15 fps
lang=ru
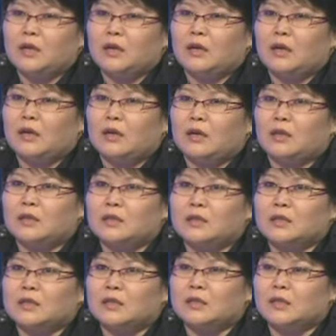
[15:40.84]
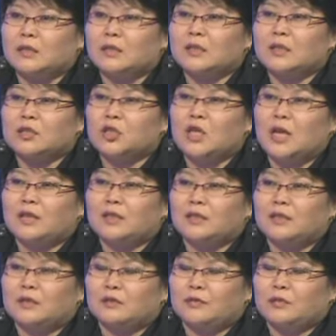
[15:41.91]
так сказать,
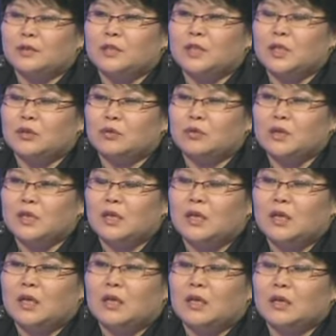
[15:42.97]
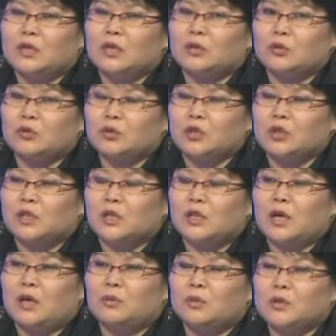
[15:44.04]
родоначальников Союза, это тоже
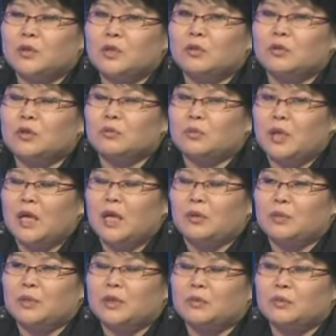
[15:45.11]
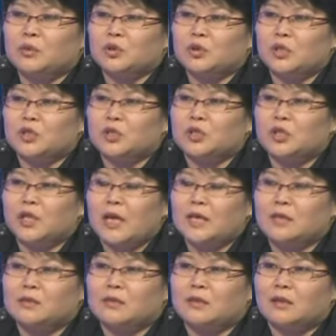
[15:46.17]
определенное благо, потому что
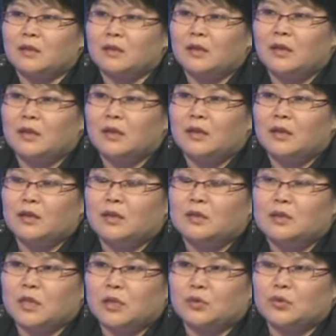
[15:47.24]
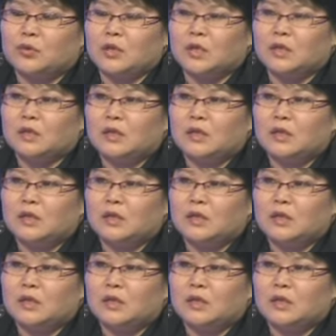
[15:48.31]
расширяется рынок Союза